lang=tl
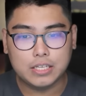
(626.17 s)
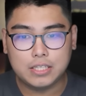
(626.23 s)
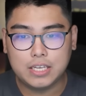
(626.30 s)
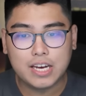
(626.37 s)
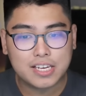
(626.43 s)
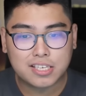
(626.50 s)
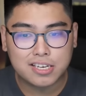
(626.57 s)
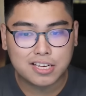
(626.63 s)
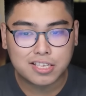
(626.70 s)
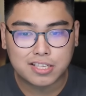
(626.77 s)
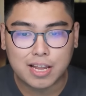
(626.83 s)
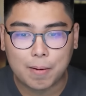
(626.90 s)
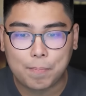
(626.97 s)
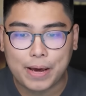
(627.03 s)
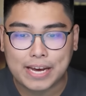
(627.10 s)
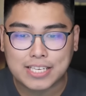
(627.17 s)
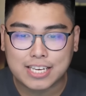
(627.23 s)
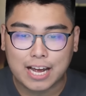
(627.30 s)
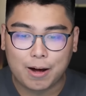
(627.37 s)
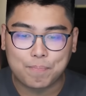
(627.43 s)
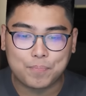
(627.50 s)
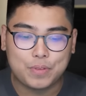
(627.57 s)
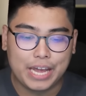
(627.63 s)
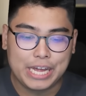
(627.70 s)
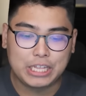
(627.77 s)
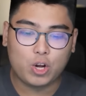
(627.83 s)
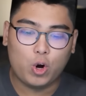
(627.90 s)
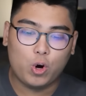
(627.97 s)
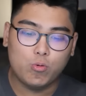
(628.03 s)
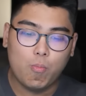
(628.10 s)
This is the best update.
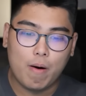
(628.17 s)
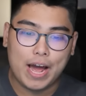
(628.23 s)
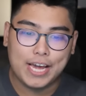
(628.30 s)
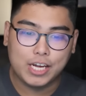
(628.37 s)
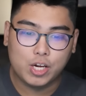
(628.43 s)
Oh my